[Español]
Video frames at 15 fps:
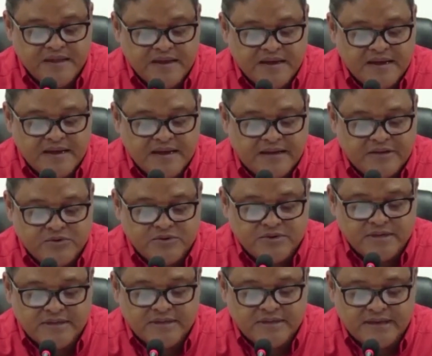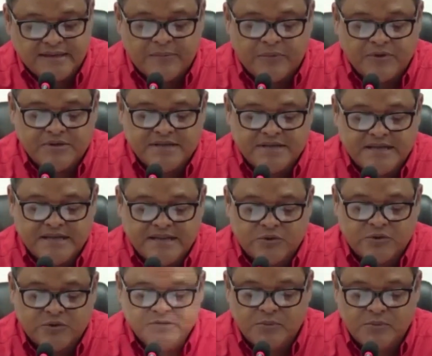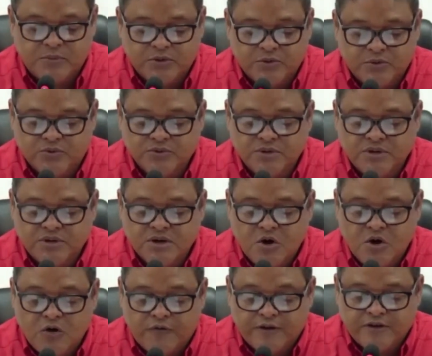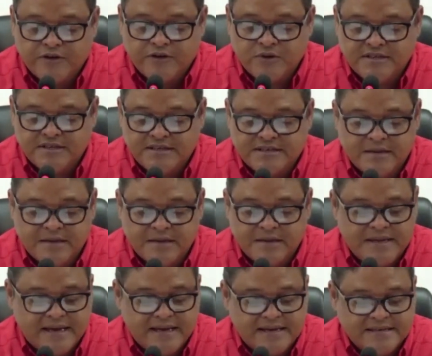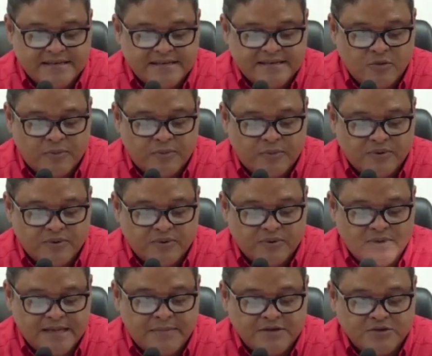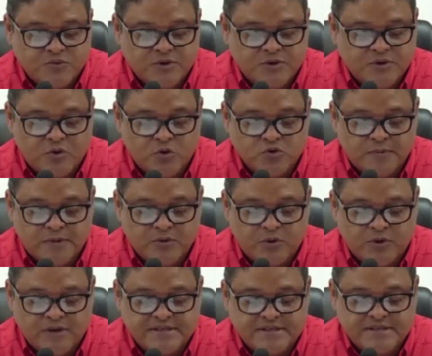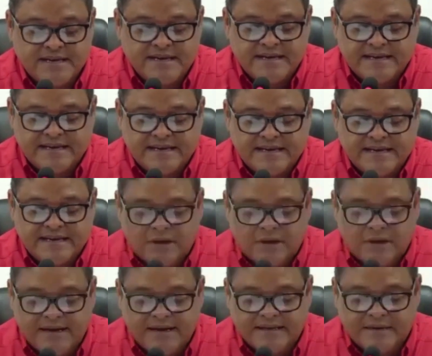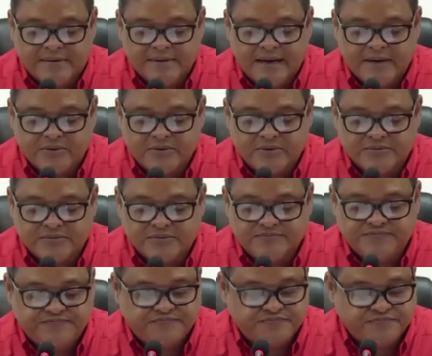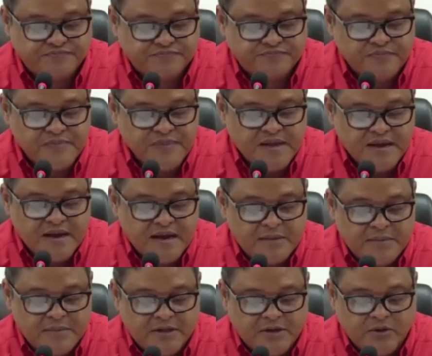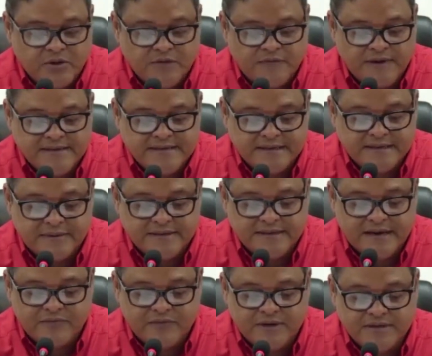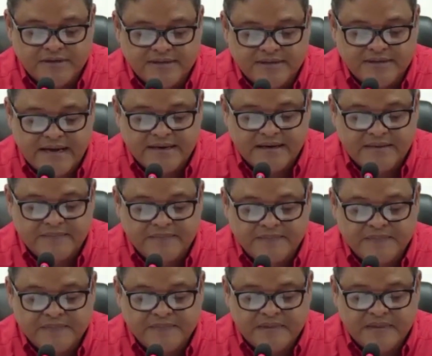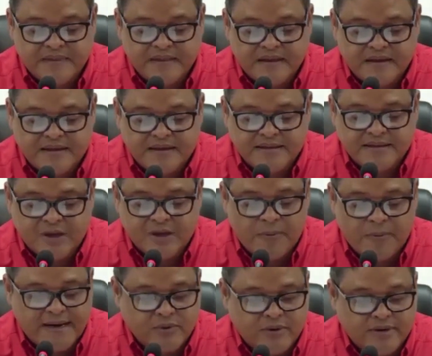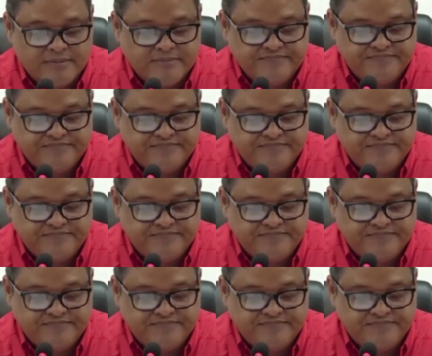La Dirección Central de la Policía de Turismo Politur ofreció asistencia médica a cinco personas, además ubicó dos menores que se encontraban extraviados. El Ministerio de Defensa, a través de la Fuerza Aérea, está operando en,